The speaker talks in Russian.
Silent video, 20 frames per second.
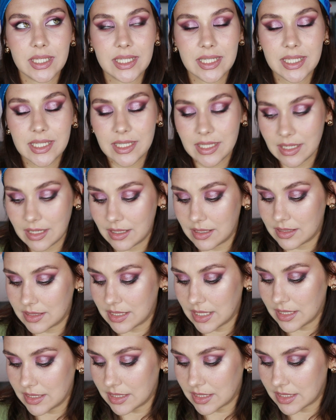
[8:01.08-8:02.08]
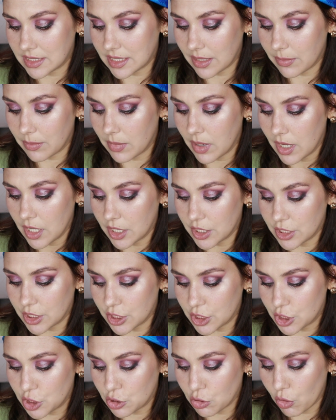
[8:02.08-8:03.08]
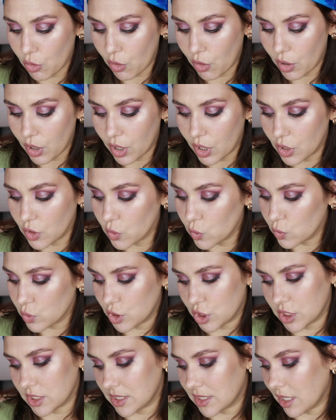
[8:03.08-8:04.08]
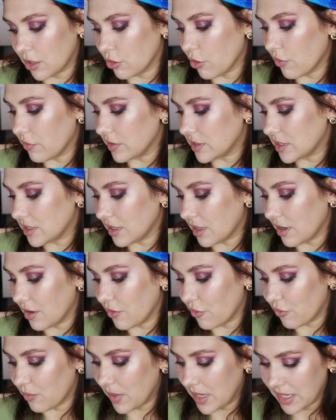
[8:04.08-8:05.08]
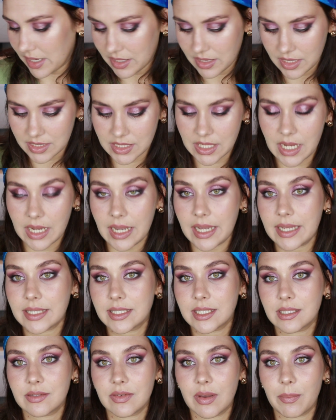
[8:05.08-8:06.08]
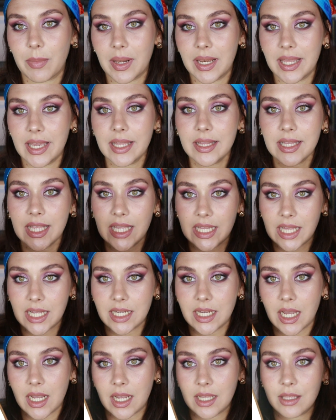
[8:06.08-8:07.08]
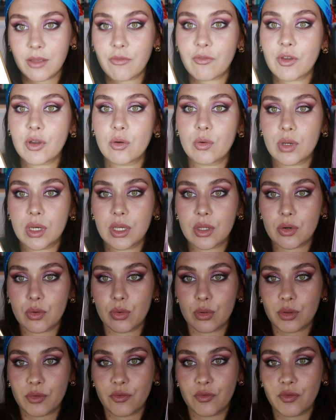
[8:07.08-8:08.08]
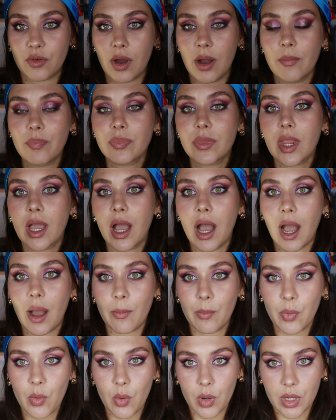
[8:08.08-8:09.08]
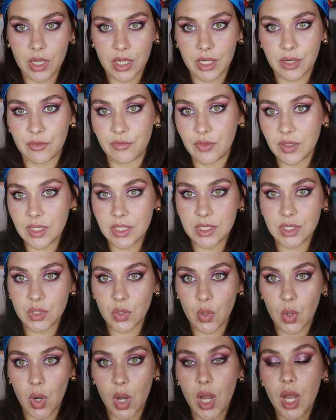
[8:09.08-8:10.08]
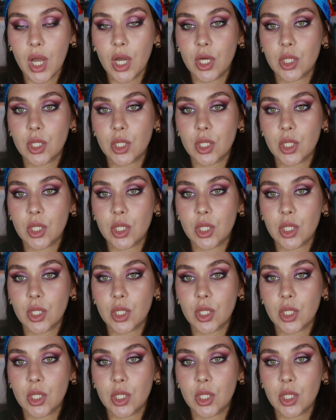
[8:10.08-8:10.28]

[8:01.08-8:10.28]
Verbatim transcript: и, знаете, тем еще лучше становятся в моих глазах эти две палетки, так как они фигурируют в обоих видео,